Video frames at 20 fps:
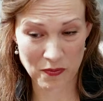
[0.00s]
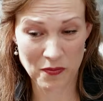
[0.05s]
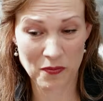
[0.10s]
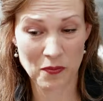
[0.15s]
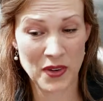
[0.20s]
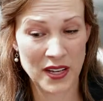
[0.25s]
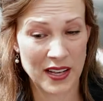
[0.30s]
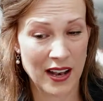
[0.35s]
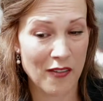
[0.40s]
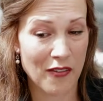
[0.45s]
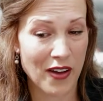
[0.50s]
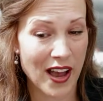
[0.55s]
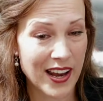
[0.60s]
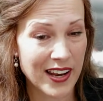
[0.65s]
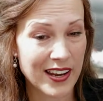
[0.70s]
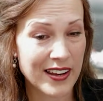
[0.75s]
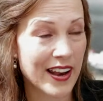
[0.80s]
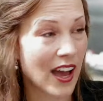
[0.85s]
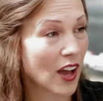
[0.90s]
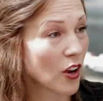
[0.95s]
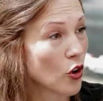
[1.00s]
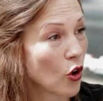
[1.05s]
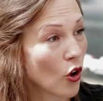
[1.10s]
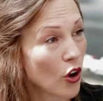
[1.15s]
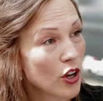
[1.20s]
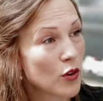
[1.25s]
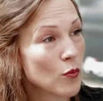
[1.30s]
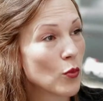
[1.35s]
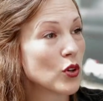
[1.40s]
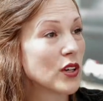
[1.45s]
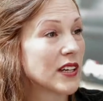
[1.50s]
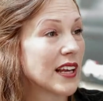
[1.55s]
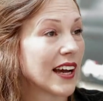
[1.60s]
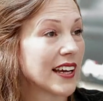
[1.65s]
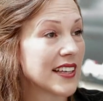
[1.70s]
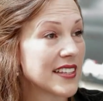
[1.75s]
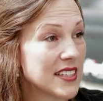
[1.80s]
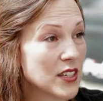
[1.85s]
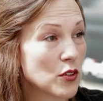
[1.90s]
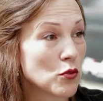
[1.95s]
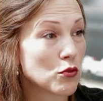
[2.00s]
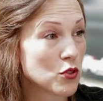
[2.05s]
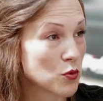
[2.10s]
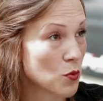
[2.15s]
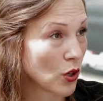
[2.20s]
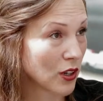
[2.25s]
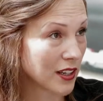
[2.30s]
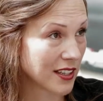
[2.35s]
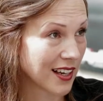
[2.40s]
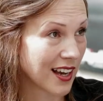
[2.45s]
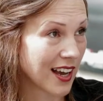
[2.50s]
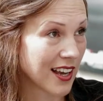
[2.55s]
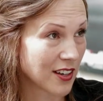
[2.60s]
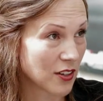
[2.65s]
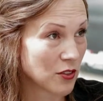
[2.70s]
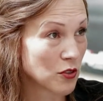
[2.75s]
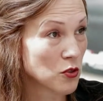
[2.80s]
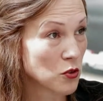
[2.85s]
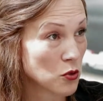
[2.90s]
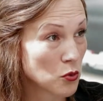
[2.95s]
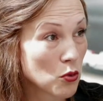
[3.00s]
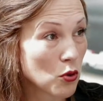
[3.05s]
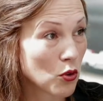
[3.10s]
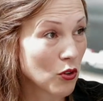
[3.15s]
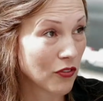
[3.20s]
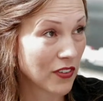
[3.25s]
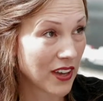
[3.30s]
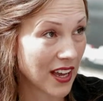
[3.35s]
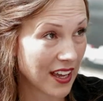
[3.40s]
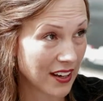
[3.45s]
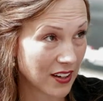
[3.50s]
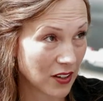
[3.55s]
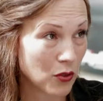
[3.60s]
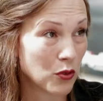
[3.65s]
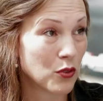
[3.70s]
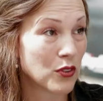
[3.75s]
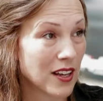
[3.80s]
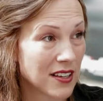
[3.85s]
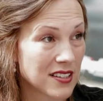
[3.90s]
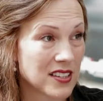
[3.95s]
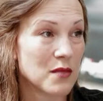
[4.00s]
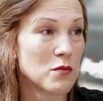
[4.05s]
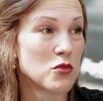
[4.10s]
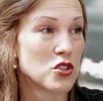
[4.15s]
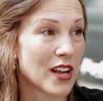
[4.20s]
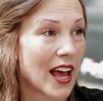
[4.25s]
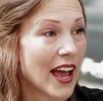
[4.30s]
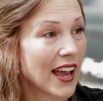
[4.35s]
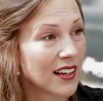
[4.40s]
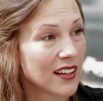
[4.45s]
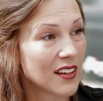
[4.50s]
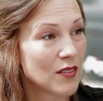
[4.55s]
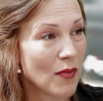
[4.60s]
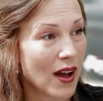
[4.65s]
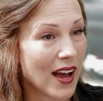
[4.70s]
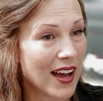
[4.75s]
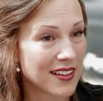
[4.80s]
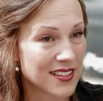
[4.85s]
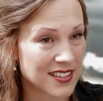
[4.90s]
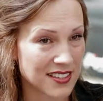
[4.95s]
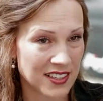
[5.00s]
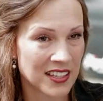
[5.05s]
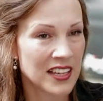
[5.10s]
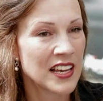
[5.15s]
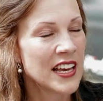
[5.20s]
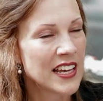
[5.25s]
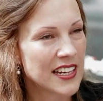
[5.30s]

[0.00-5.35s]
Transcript: mittlerweile nach neuen Monetarisierungsmöglichkeiten suchen werden und das im steigenden Maße.